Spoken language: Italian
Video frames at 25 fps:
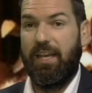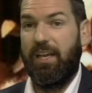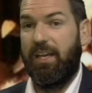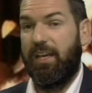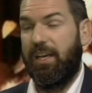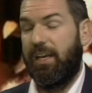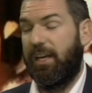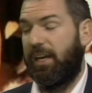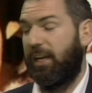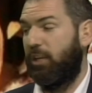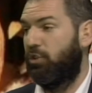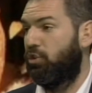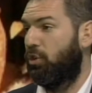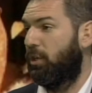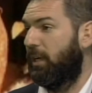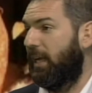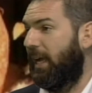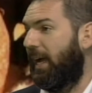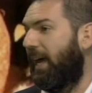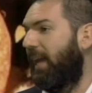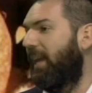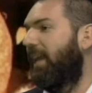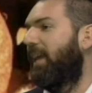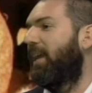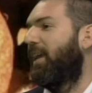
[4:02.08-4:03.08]
eh,
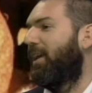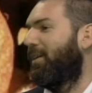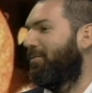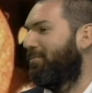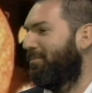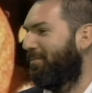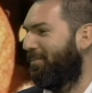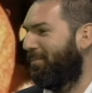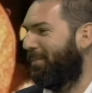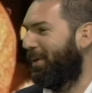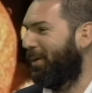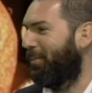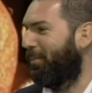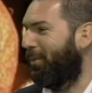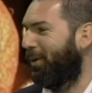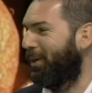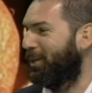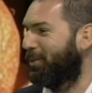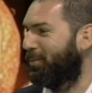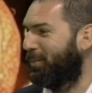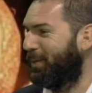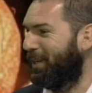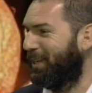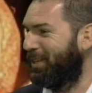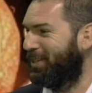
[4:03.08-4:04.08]
regionale per poi
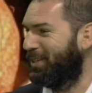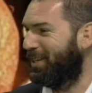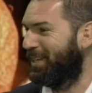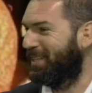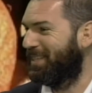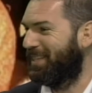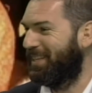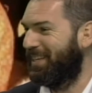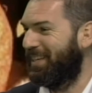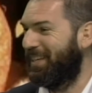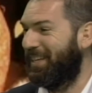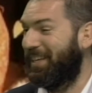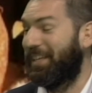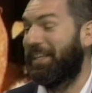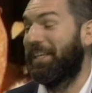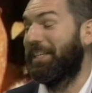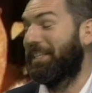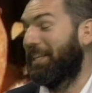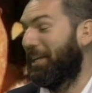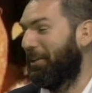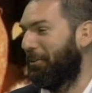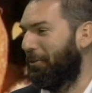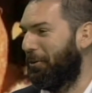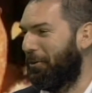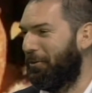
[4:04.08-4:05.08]
spingerci
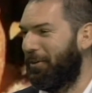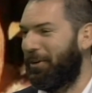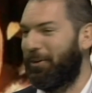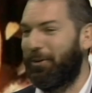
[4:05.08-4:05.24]
chissà dove.